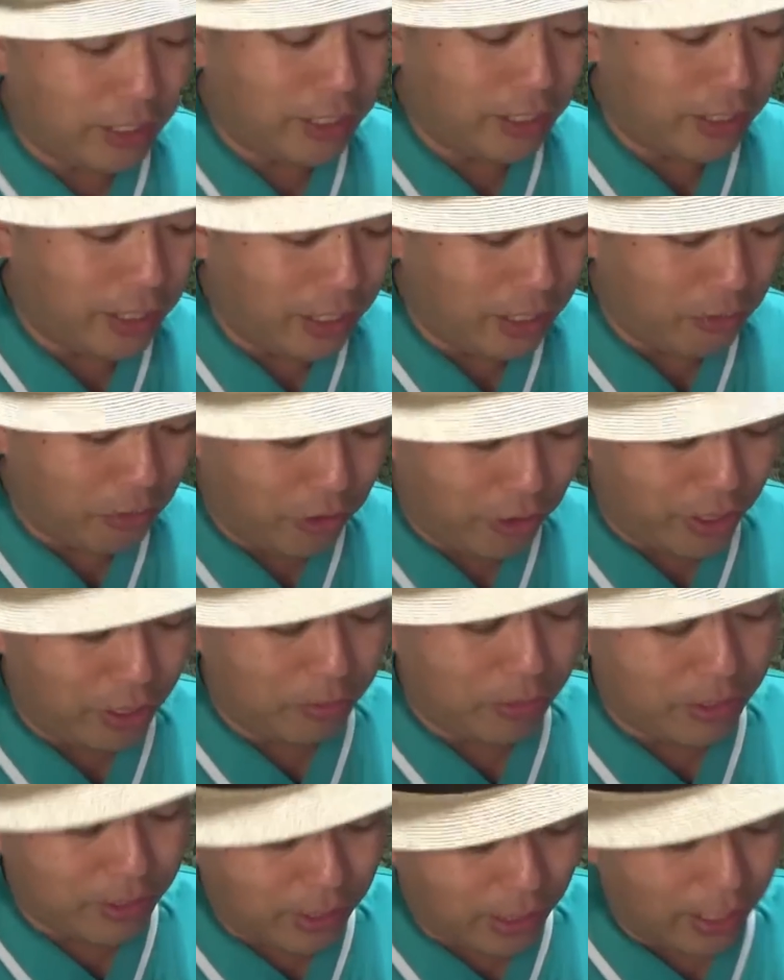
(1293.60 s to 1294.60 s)
せてもらい
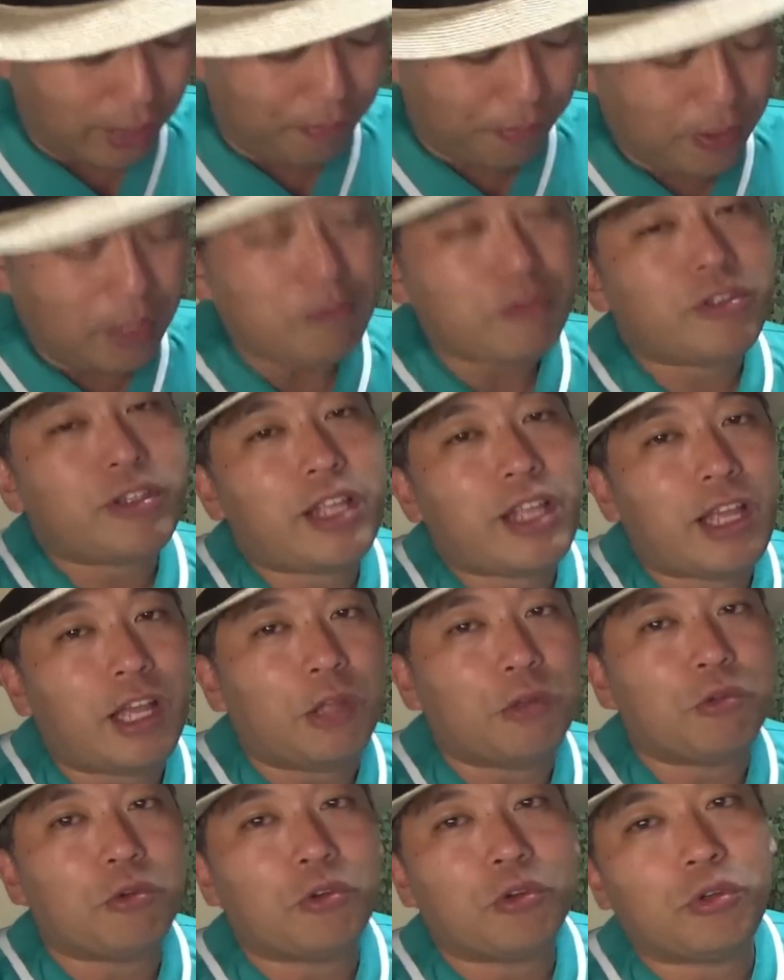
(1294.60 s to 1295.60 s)
ました。多分ね、
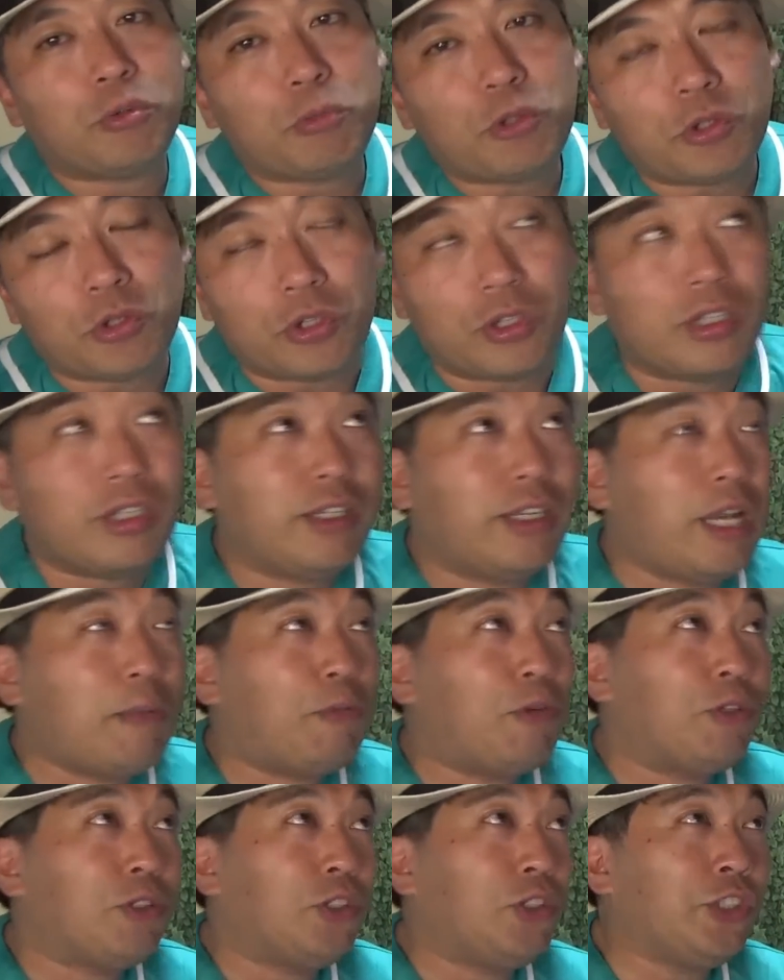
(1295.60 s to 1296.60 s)
あの、もう、
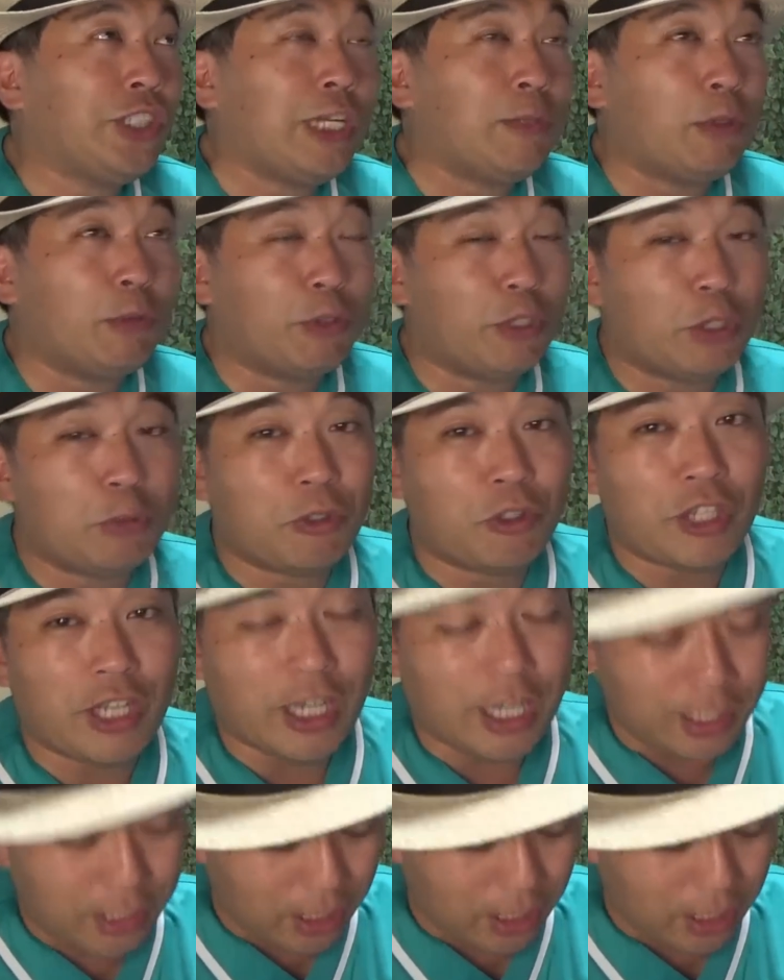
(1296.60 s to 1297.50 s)
レポートとかももろもろ上がっ